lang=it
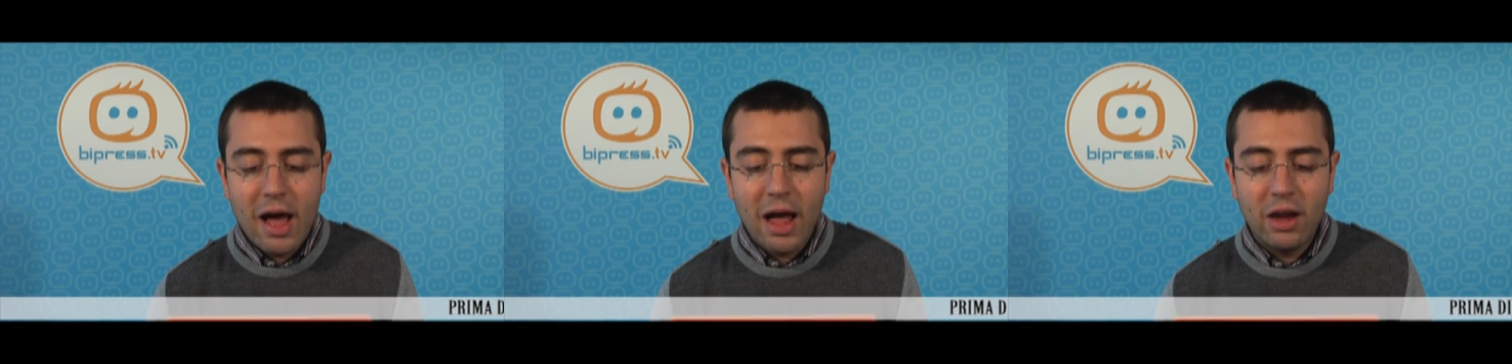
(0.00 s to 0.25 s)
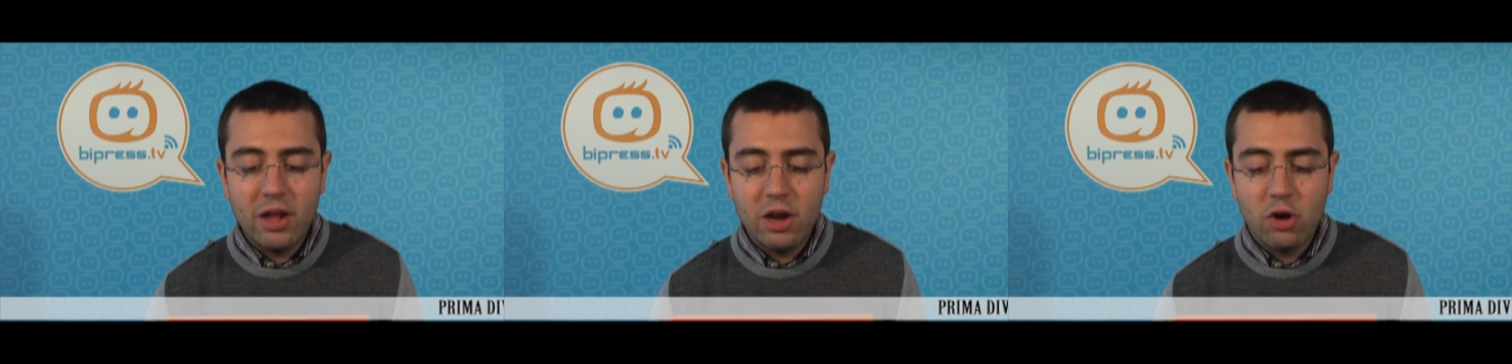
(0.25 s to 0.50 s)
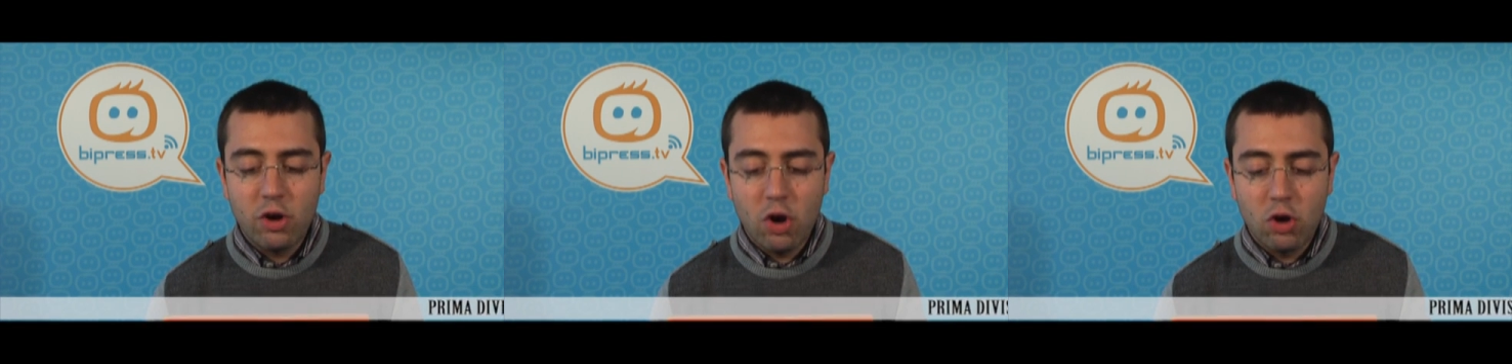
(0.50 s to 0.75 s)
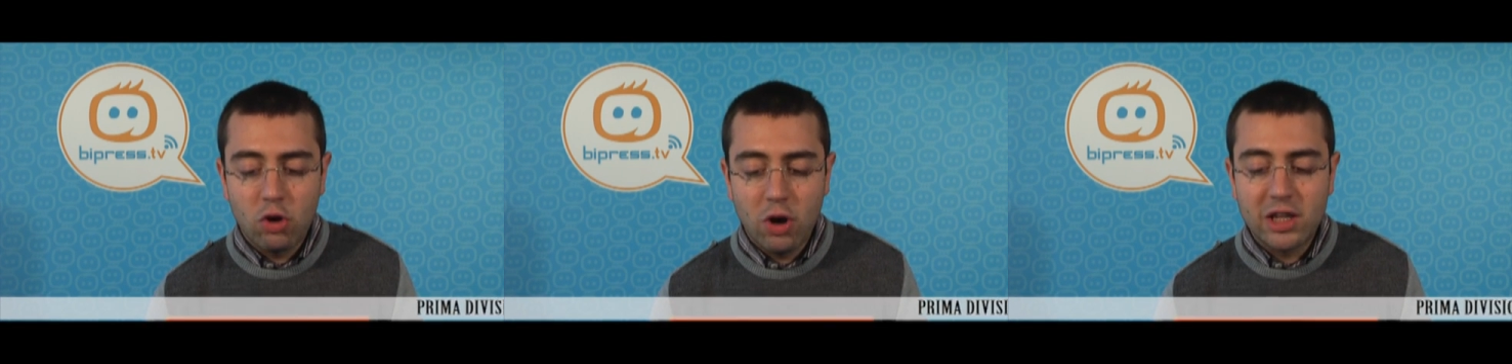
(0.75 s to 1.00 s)
Al Nereo
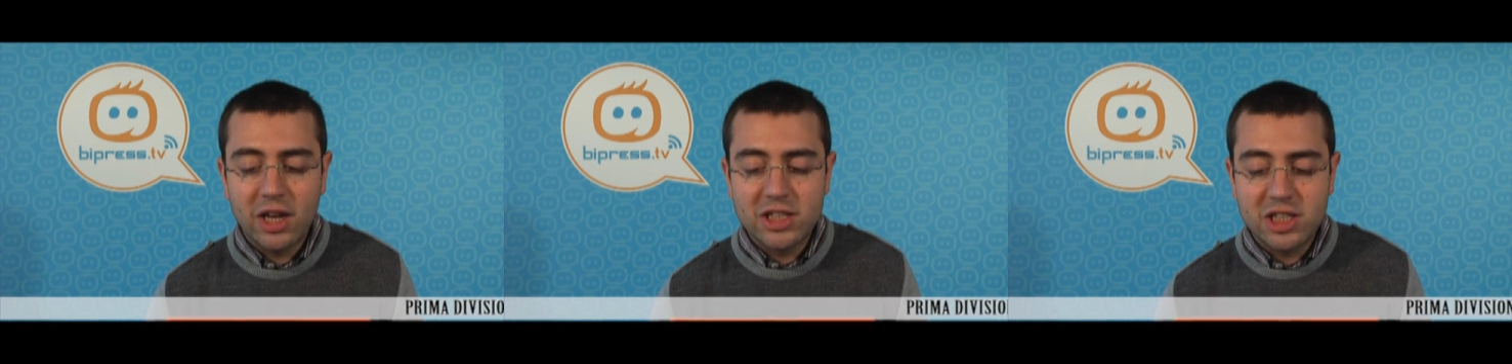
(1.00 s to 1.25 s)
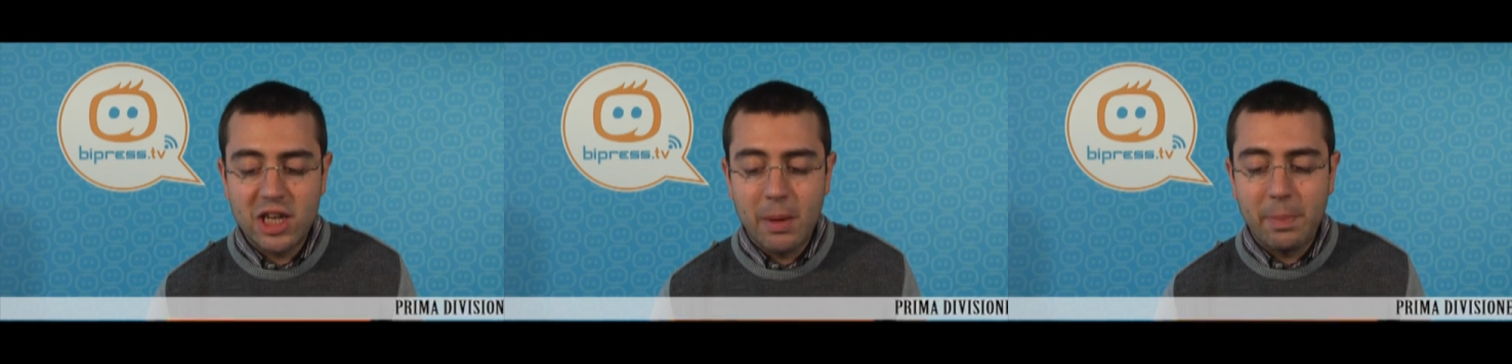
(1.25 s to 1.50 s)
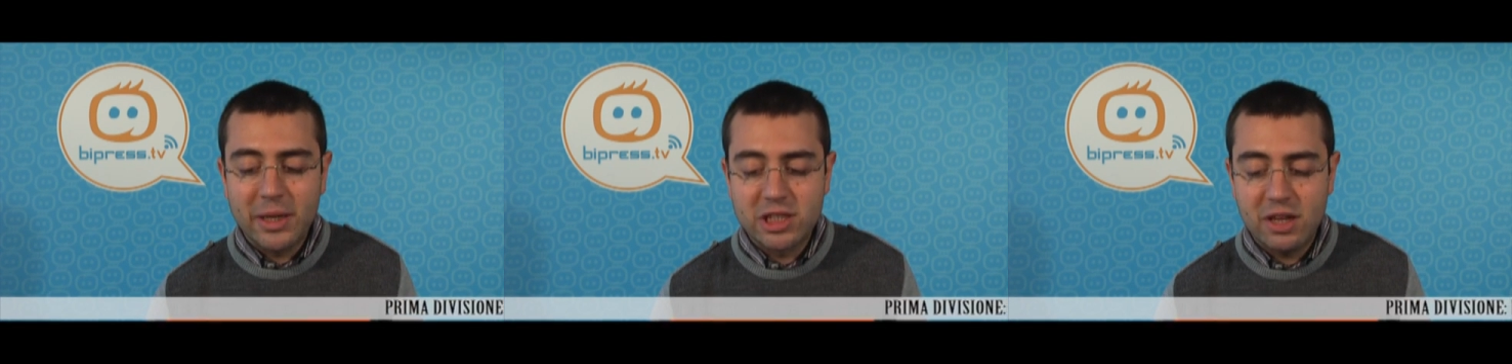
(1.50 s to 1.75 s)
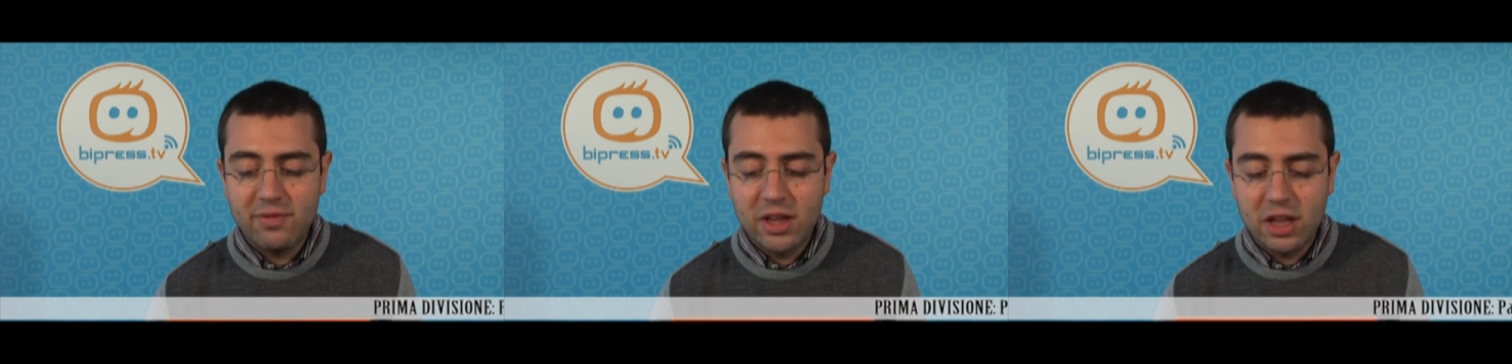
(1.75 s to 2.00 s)
Rocco la Triestina
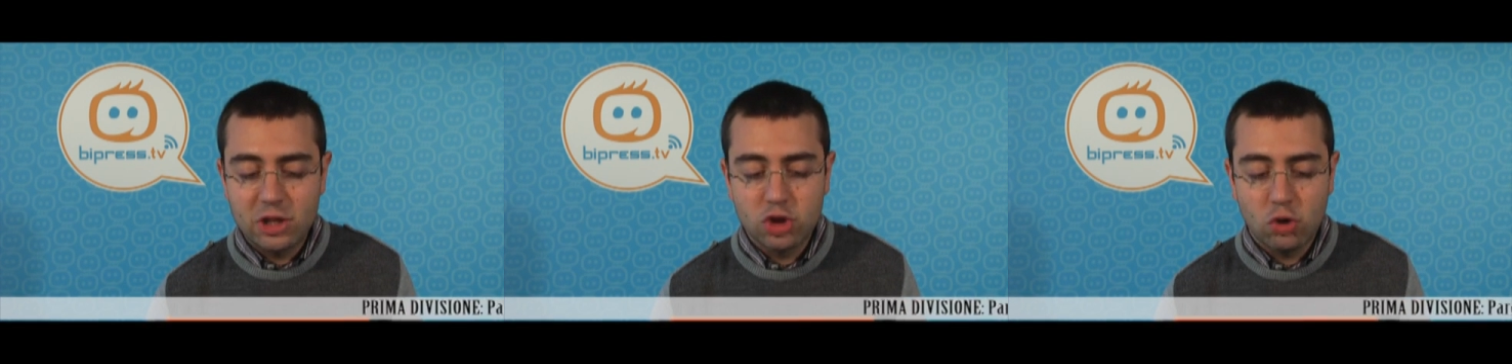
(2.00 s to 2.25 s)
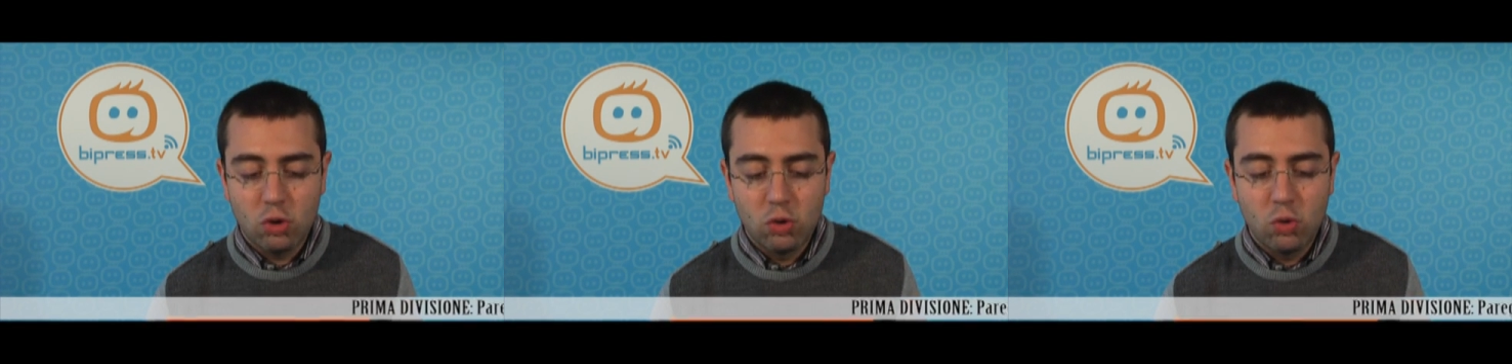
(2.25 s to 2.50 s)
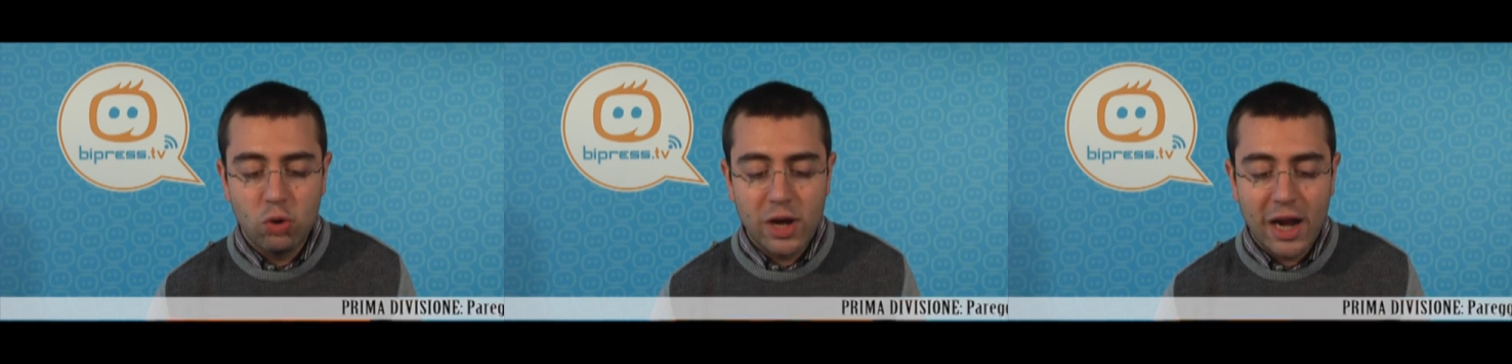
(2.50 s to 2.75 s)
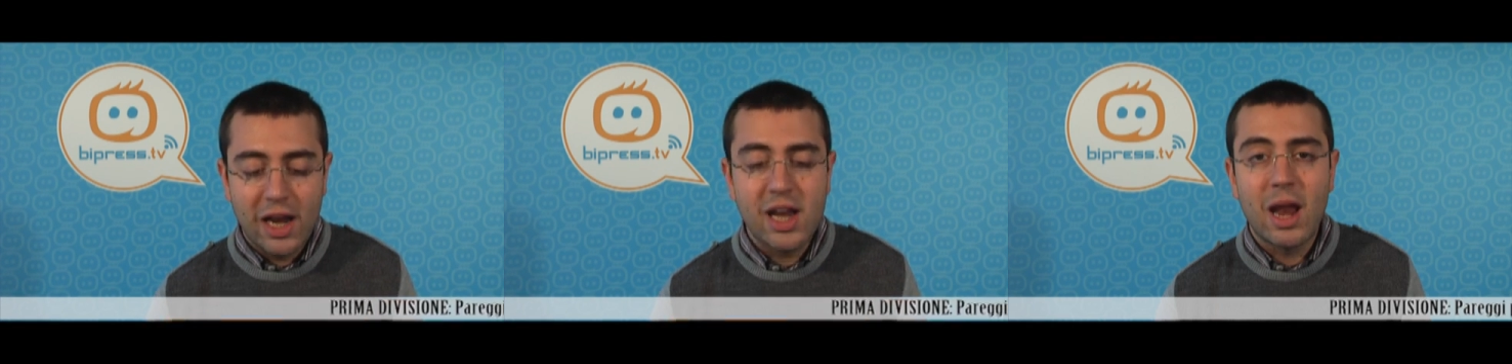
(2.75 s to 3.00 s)
passa in vantaggio con
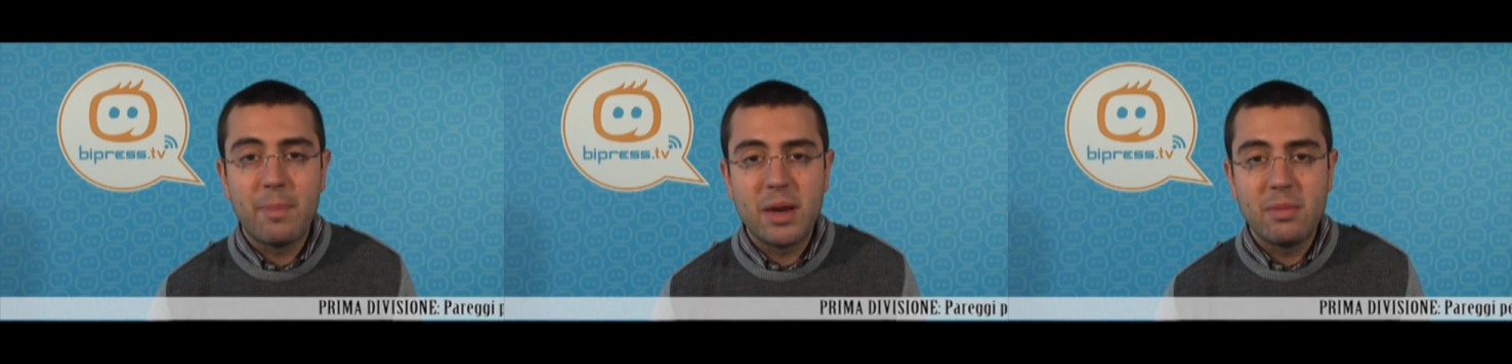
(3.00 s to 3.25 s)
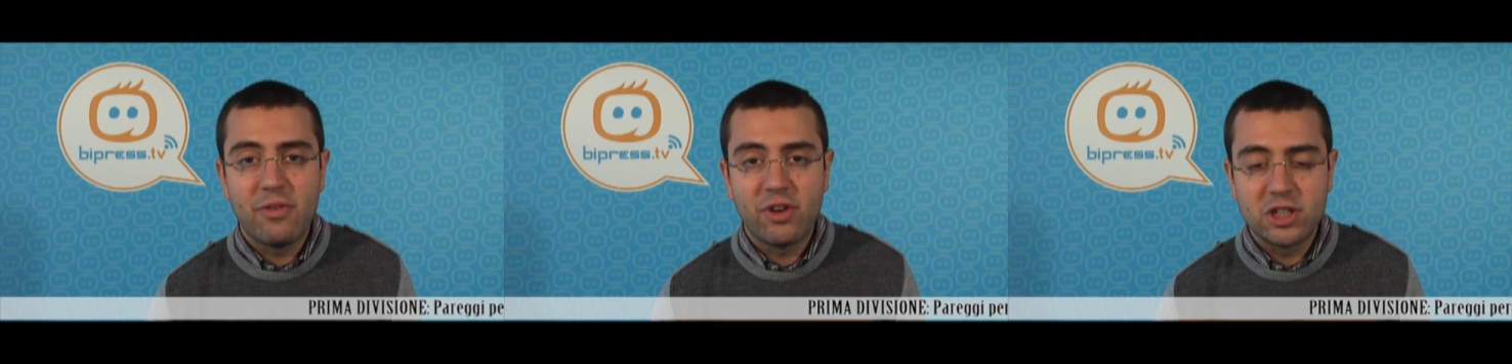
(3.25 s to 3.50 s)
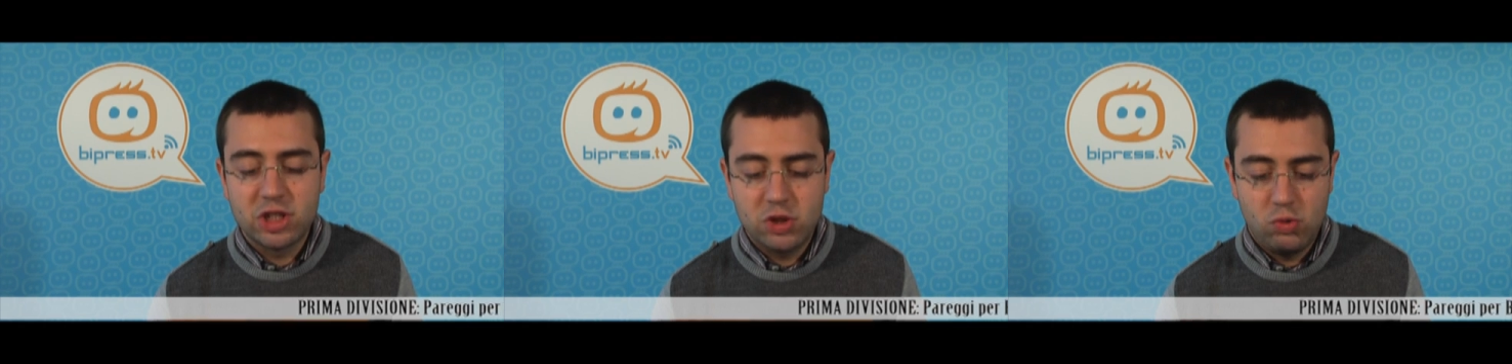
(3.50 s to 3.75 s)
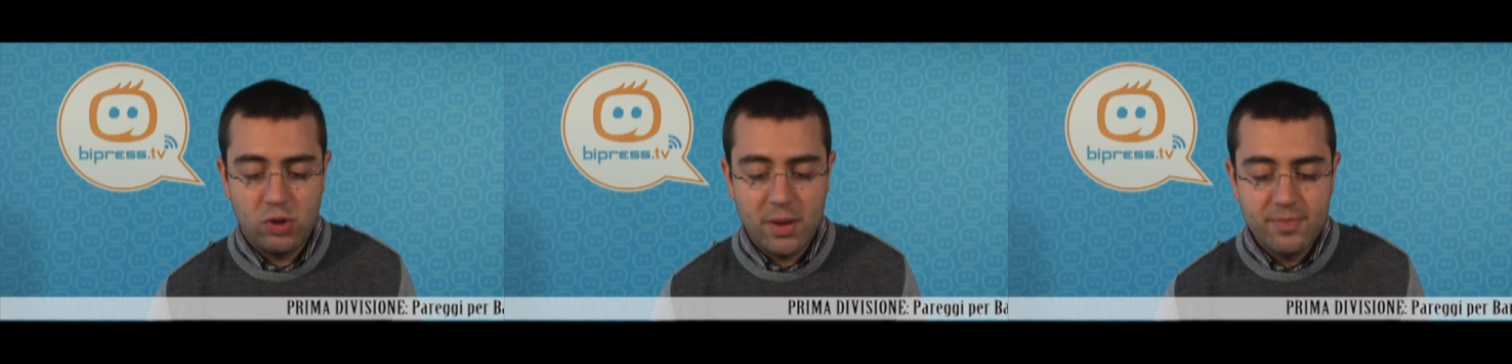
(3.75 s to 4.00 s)
Curiale nella prima
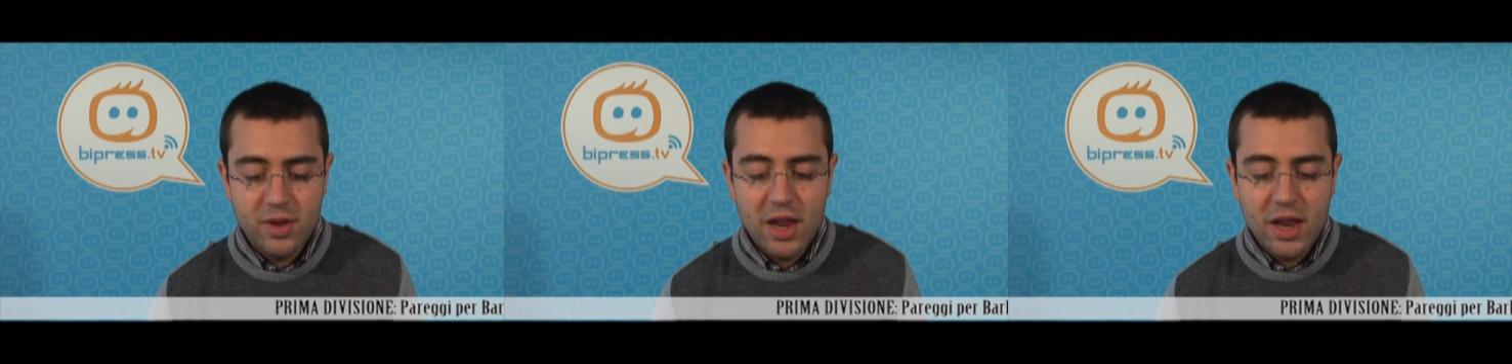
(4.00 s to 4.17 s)
frazione